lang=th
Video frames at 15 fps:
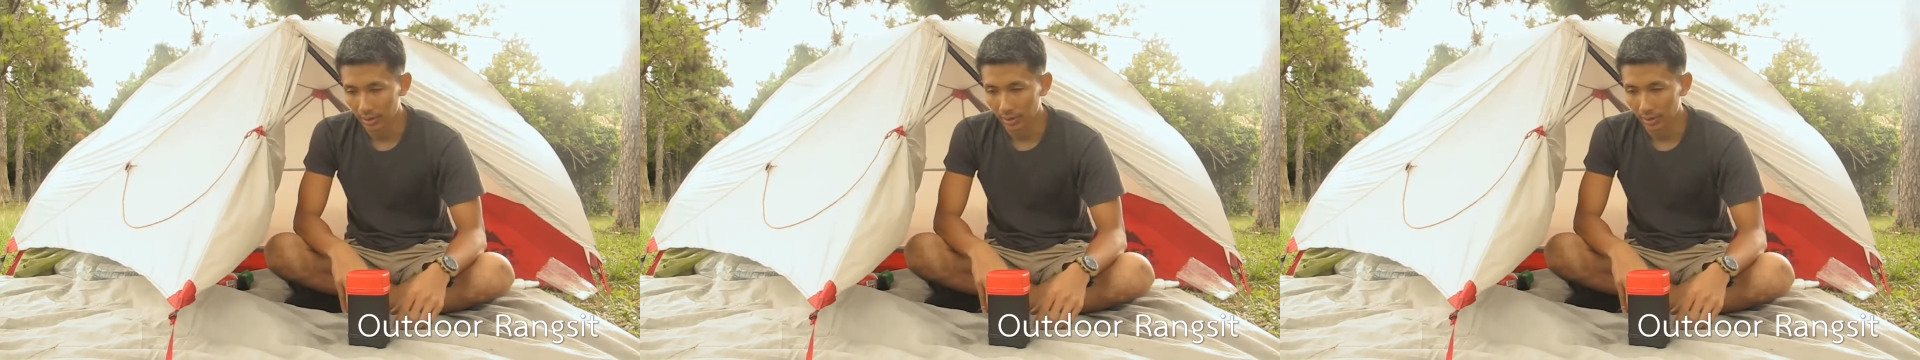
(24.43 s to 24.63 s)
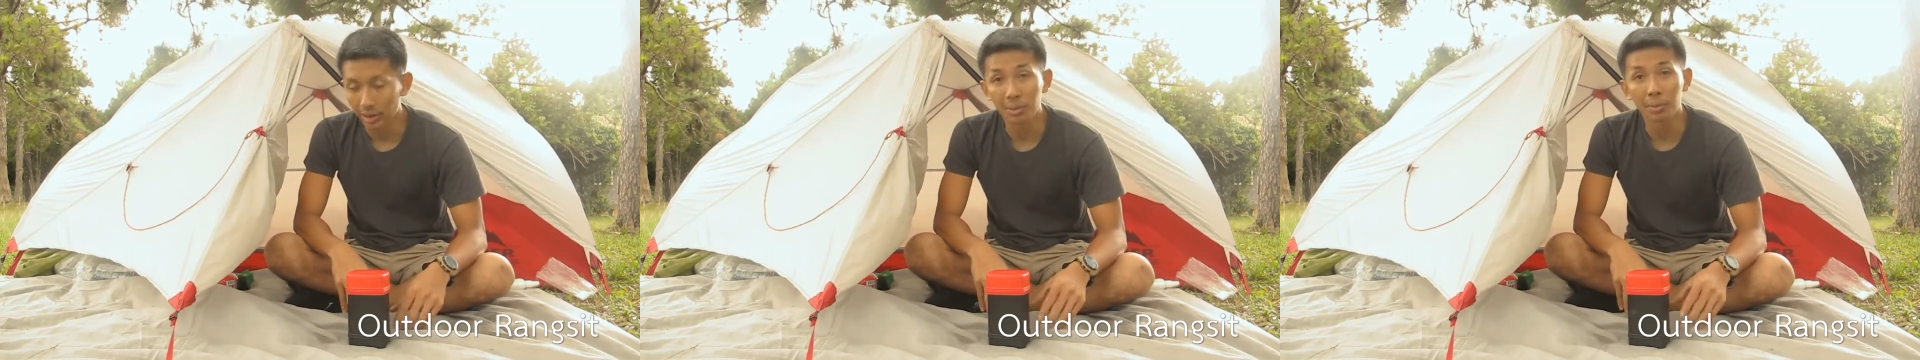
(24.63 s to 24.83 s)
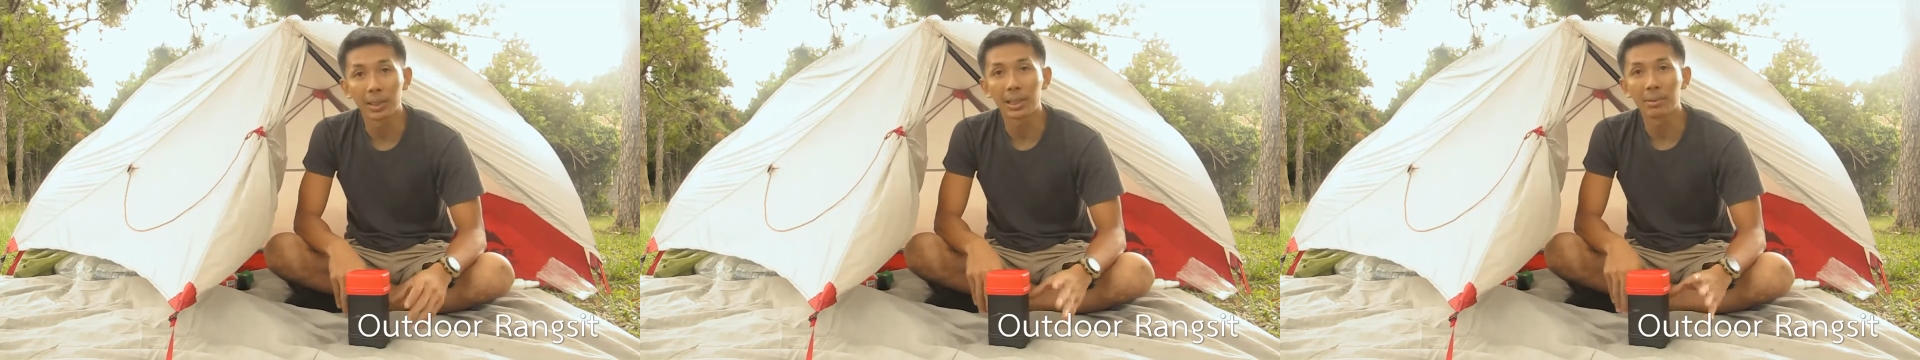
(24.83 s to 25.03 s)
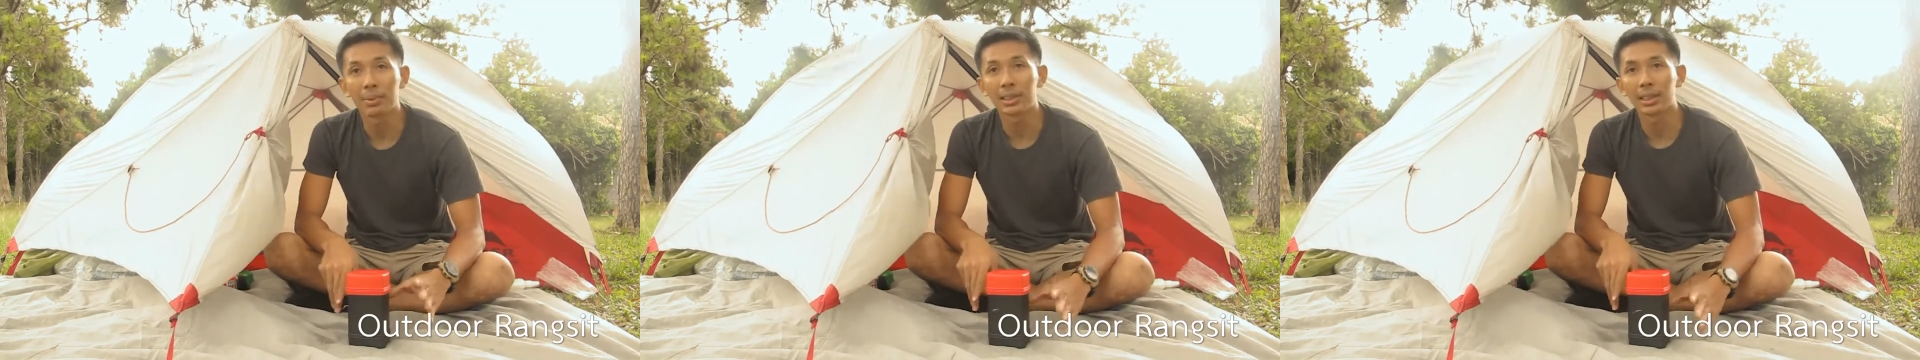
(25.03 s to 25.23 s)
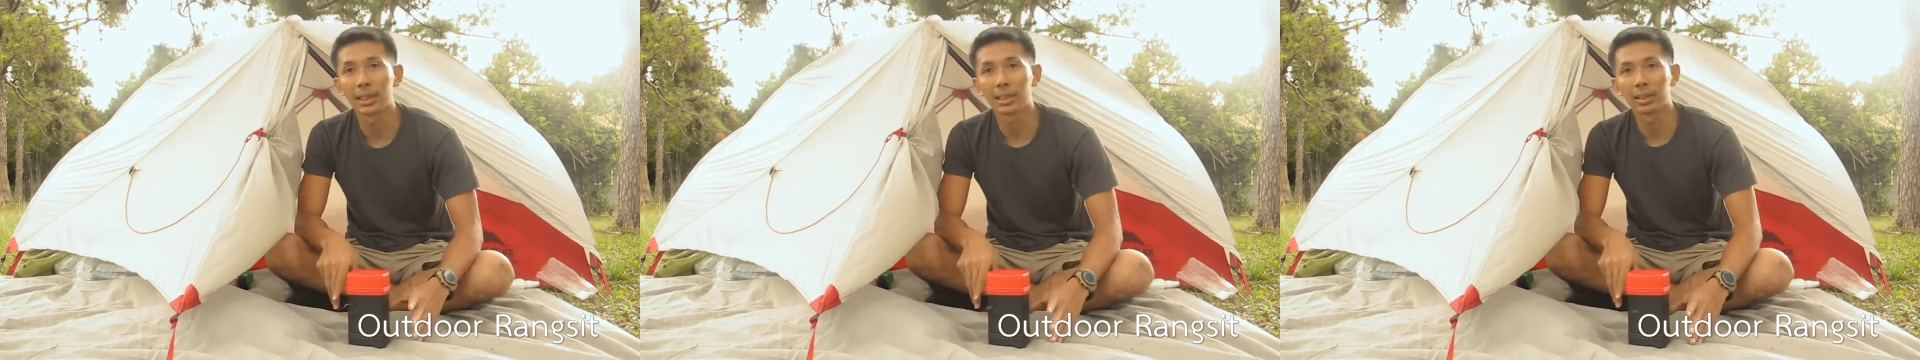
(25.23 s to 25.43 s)
คราวนี้พอเริ่ม
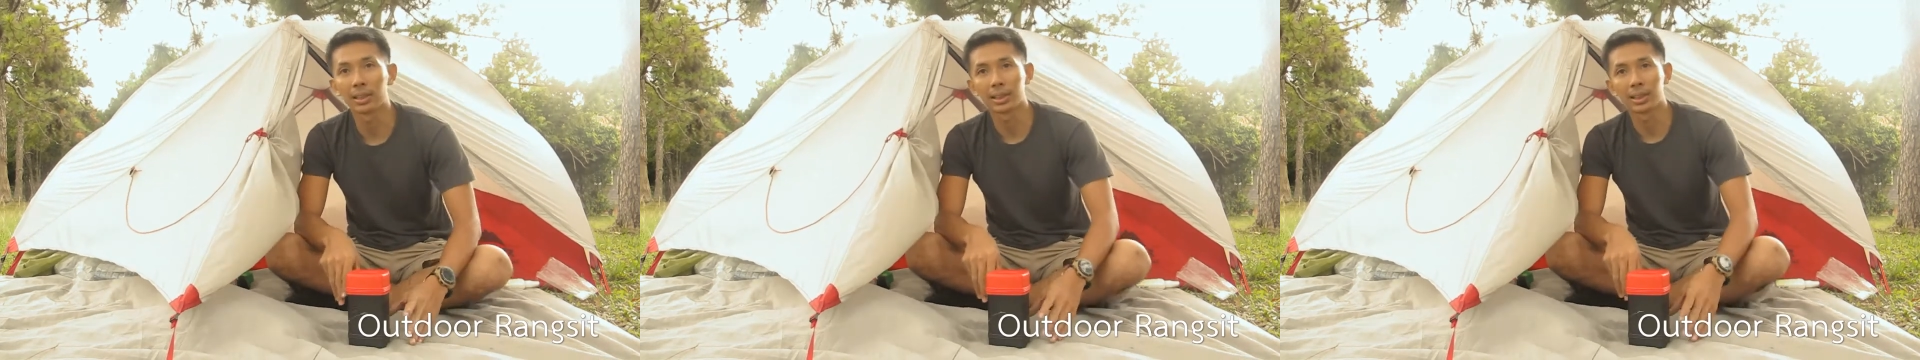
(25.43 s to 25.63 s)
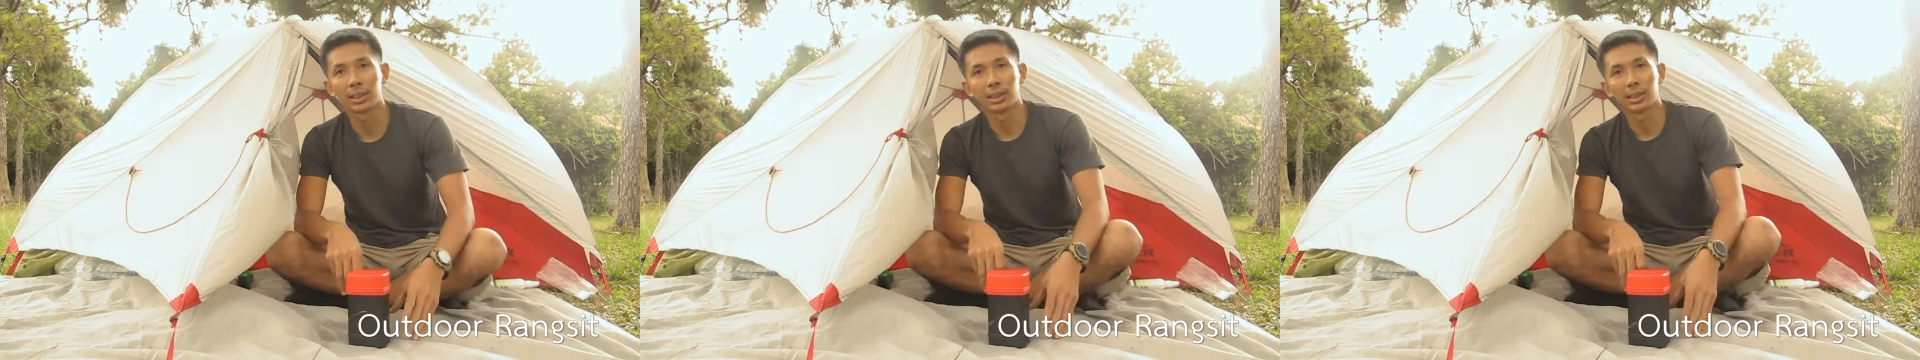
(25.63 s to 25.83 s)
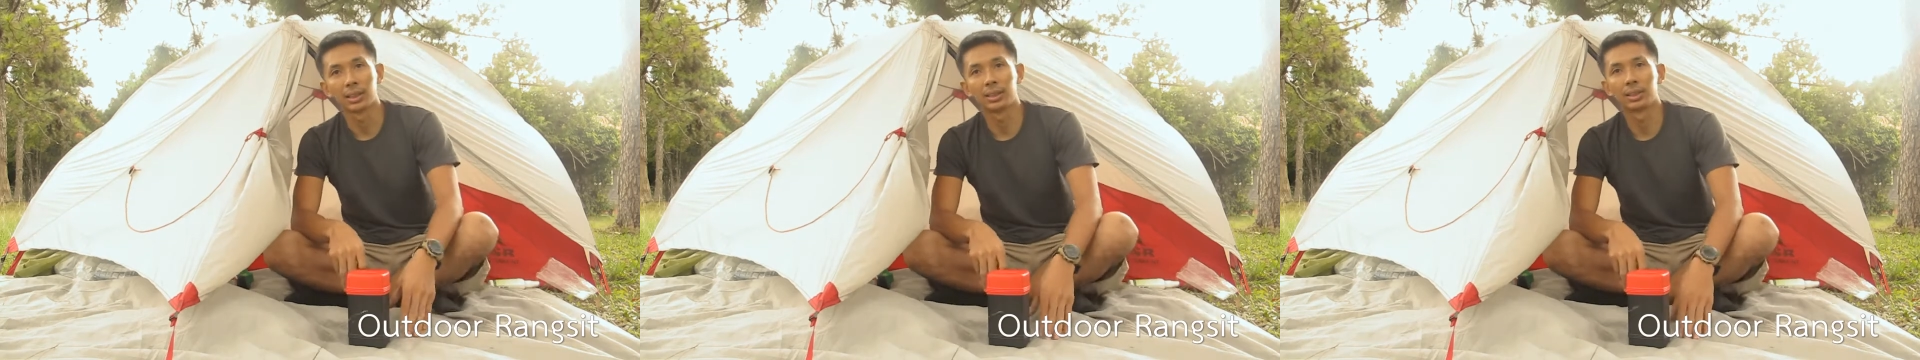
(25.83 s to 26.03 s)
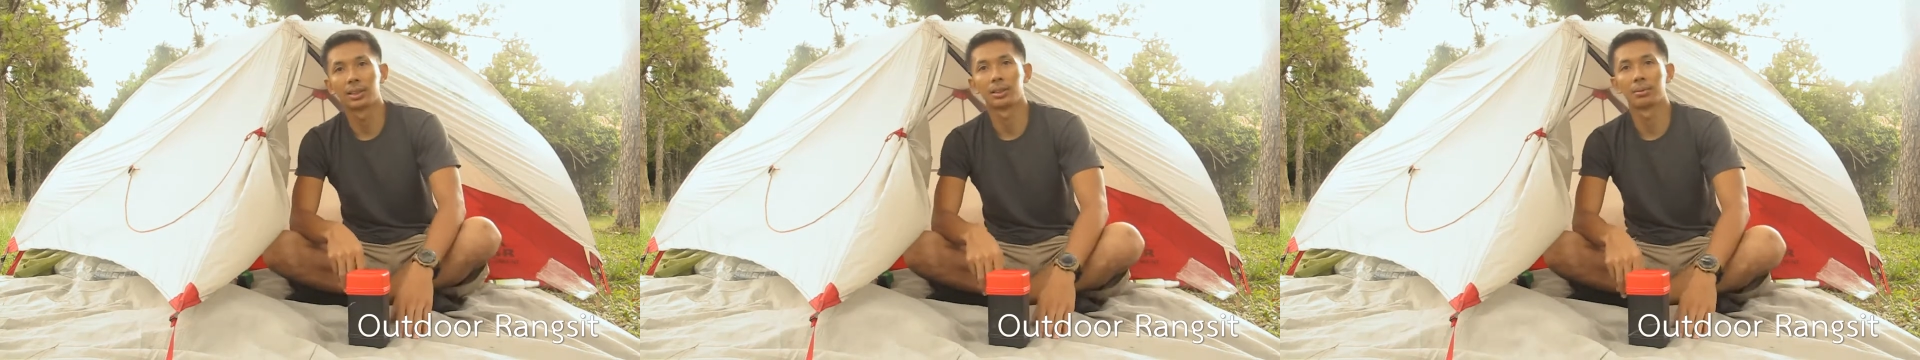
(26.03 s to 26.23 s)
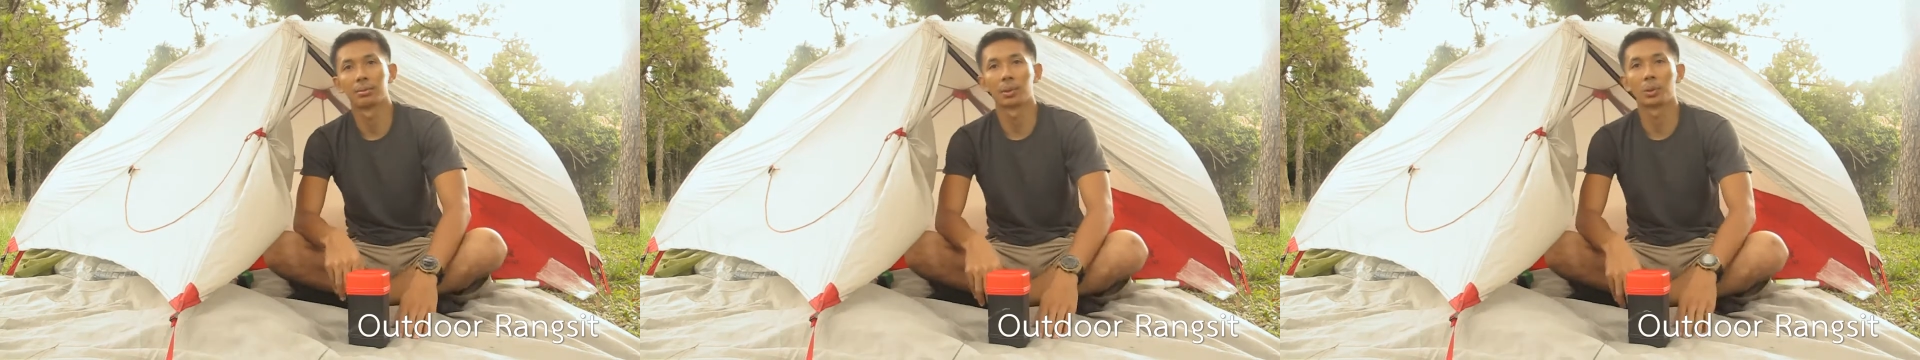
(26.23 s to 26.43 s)
มืดเนี่ยเราก็จะ
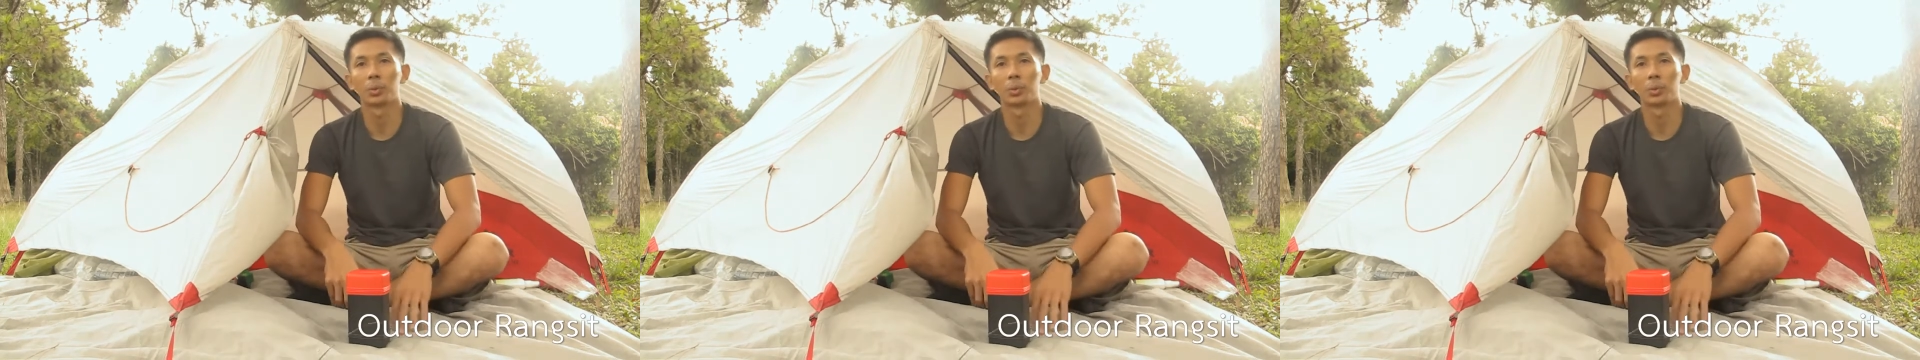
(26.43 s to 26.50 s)
มา